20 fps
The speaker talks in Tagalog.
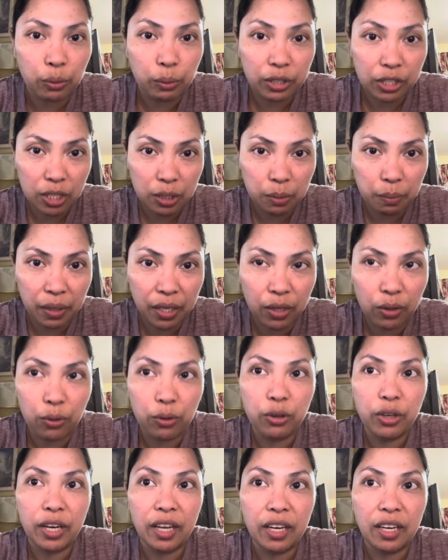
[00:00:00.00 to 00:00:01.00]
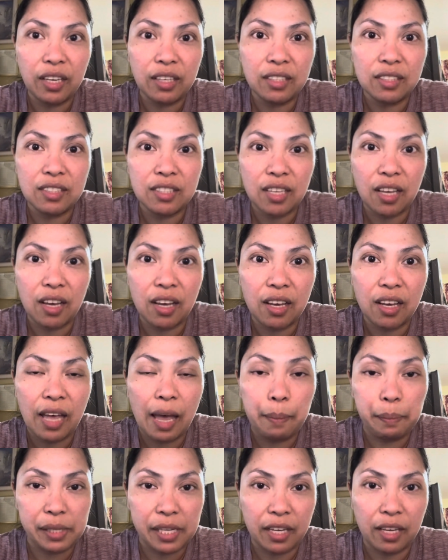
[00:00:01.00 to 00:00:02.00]
which is me, o kanang sa
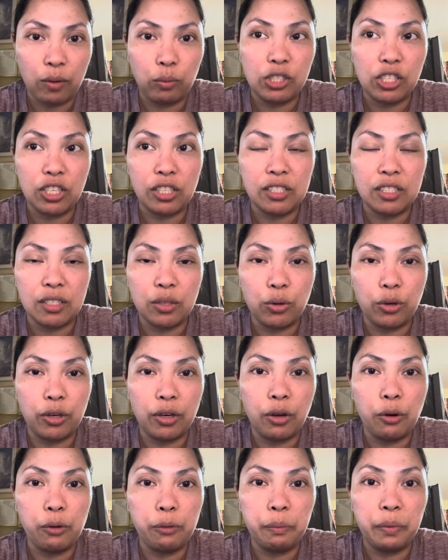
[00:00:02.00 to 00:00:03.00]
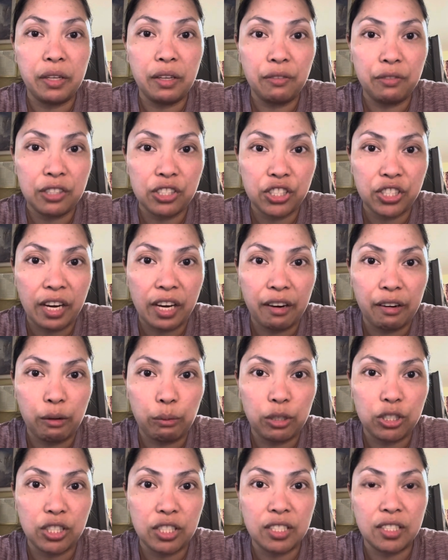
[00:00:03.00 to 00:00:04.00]
applicant, which is, or akong beneficiary,
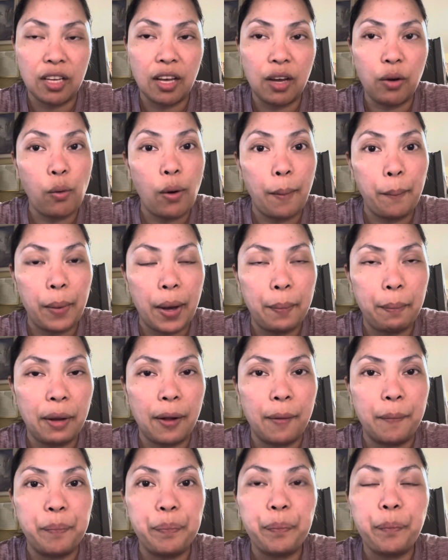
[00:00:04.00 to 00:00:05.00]
which is ako ang papa.